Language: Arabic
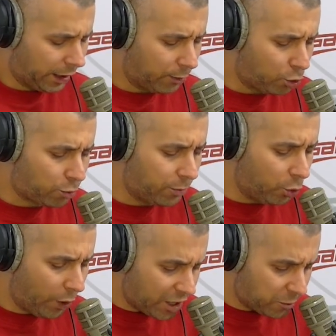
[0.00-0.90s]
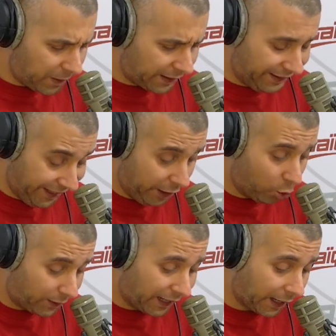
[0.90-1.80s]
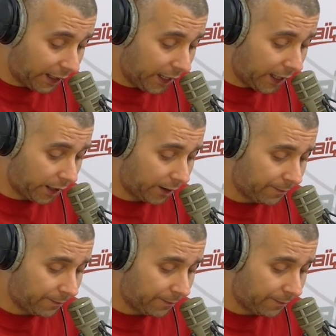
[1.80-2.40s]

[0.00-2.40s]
أخي مش من واجبك تحيلوا التقرير